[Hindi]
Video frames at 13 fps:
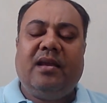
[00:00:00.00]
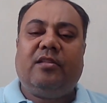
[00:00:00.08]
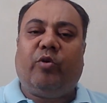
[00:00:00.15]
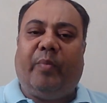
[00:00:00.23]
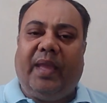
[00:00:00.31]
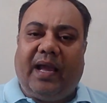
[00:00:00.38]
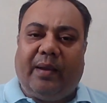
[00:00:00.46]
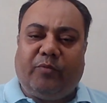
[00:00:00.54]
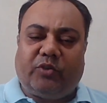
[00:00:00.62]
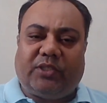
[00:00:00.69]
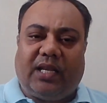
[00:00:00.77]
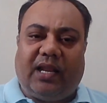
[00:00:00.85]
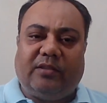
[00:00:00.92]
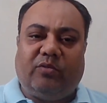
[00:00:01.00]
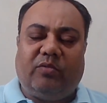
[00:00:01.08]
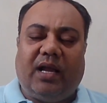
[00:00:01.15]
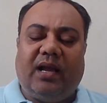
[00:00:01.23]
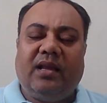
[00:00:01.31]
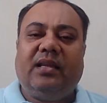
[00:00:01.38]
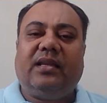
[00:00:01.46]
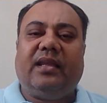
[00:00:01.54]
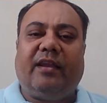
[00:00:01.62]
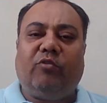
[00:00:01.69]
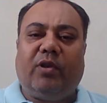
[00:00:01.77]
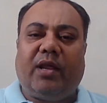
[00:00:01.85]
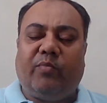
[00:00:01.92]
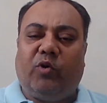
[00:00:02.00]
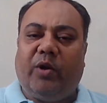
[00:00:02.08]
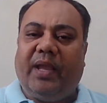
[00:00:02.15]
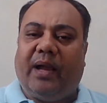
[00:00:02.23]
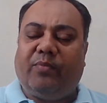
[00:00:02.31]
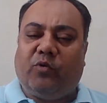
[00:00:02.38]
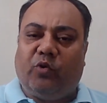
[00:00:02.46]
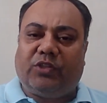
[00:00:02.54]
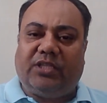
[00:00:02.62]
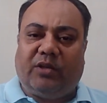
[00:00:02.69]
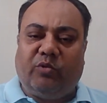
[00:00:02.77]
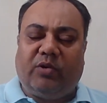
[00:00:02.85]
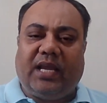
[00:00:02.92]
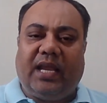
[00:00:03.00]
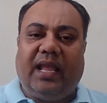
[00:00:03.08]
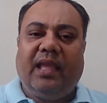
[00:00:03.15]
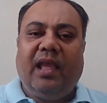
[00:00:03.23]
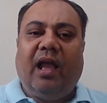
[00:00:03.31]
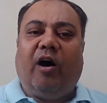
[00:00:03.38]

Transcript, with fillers: तो मैं आपको सलाह दूंगा कि रेगुलर मोड में आप कोर्स जरूर करें